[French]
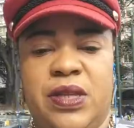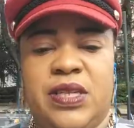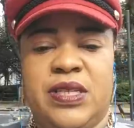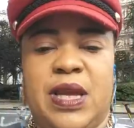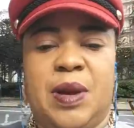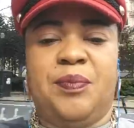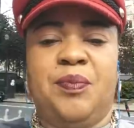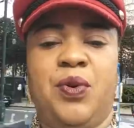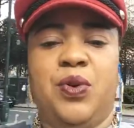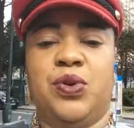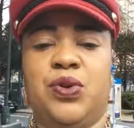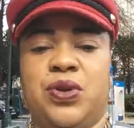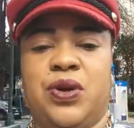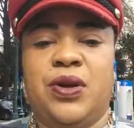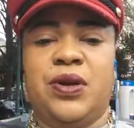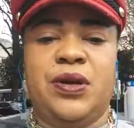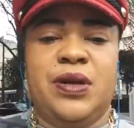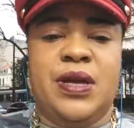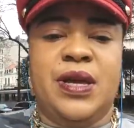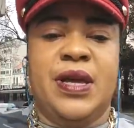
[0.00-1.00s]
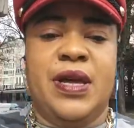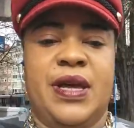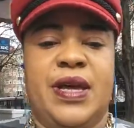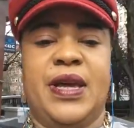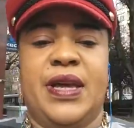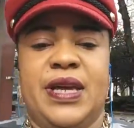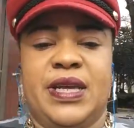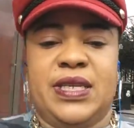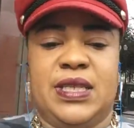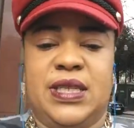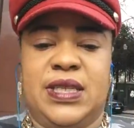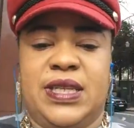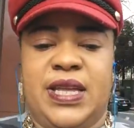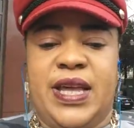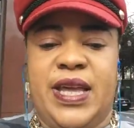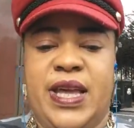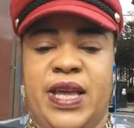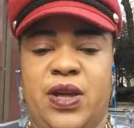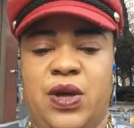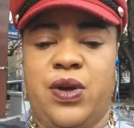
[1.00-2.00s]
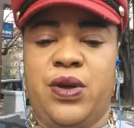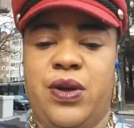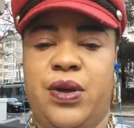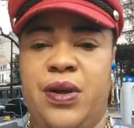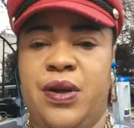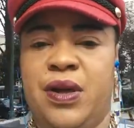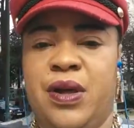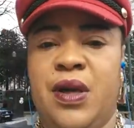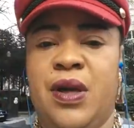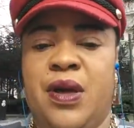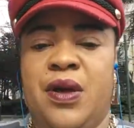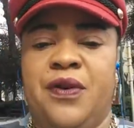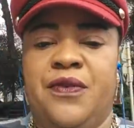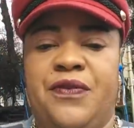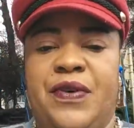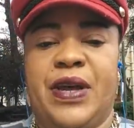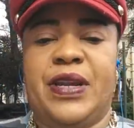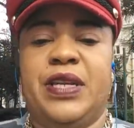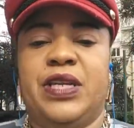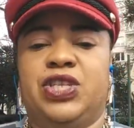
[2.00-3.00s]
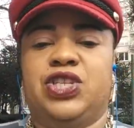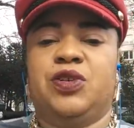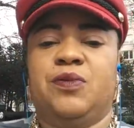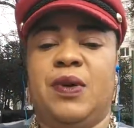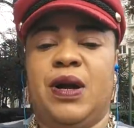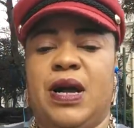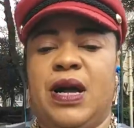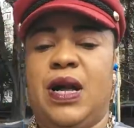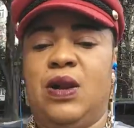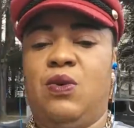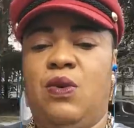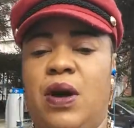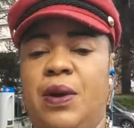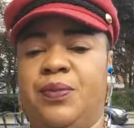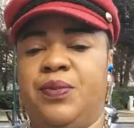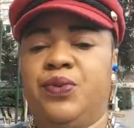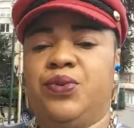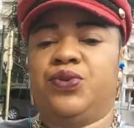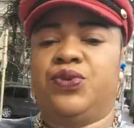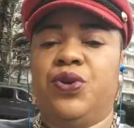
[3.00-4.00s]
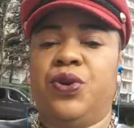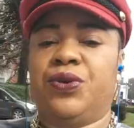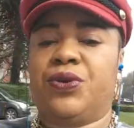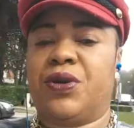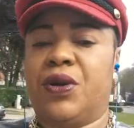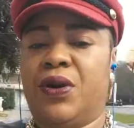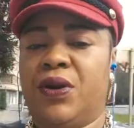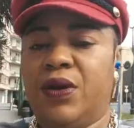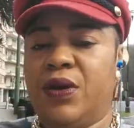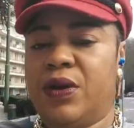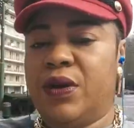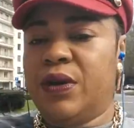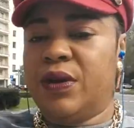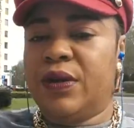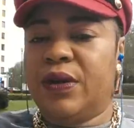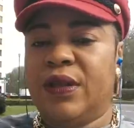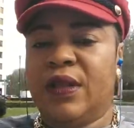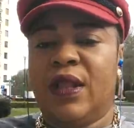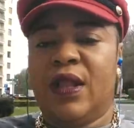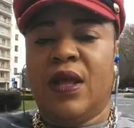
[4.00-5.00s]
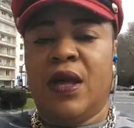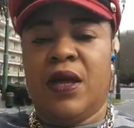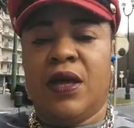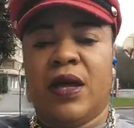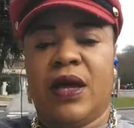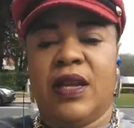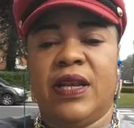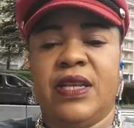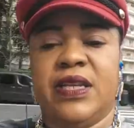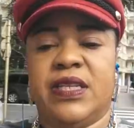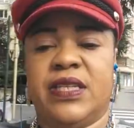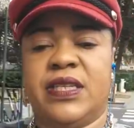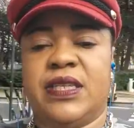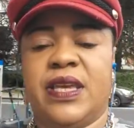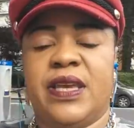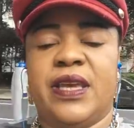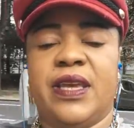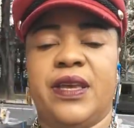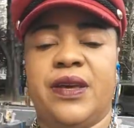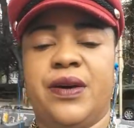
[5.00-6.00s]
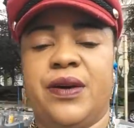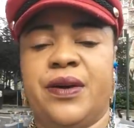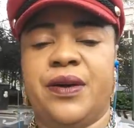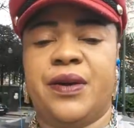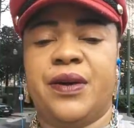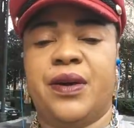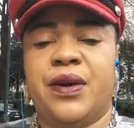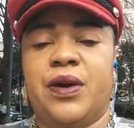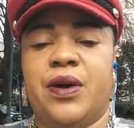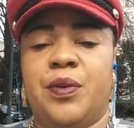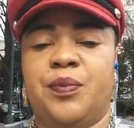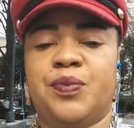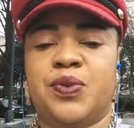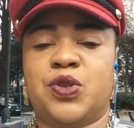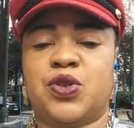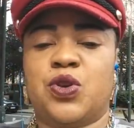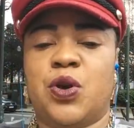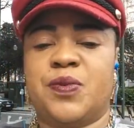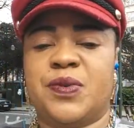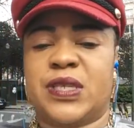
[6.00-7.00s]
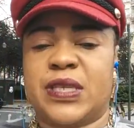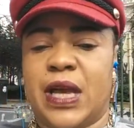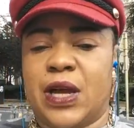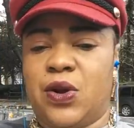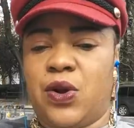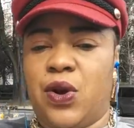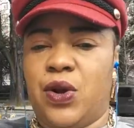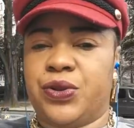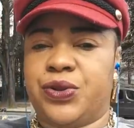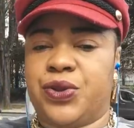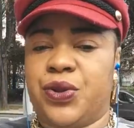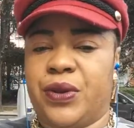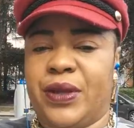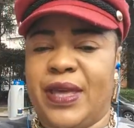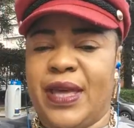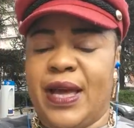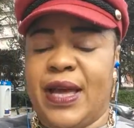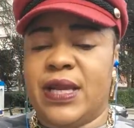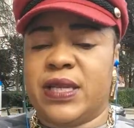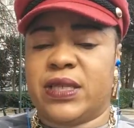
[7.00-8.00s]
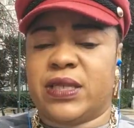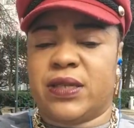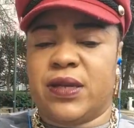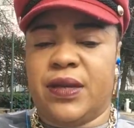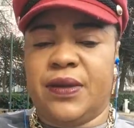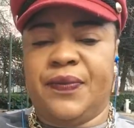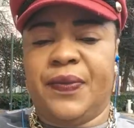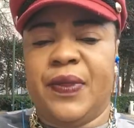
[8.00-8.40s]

des apôtres, Esther, euh, Fanny Chimangaloabu, donc euh, lisez euh, Psaume 50, 15.